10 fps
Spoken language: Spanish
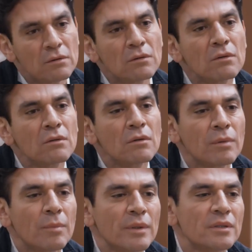
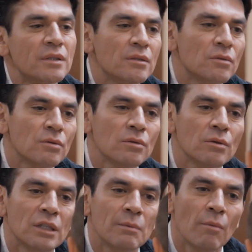No, papacito,
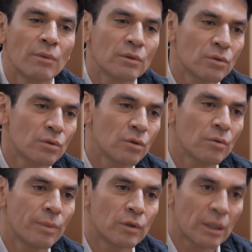no. De momento
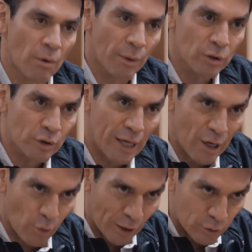no, pero te prometo que
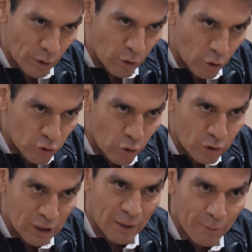en cuanto el
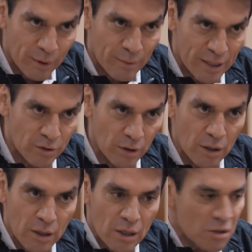doctor te dé permiso,
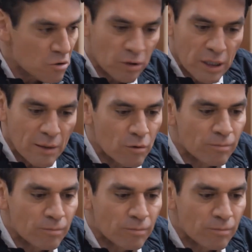yo te llevo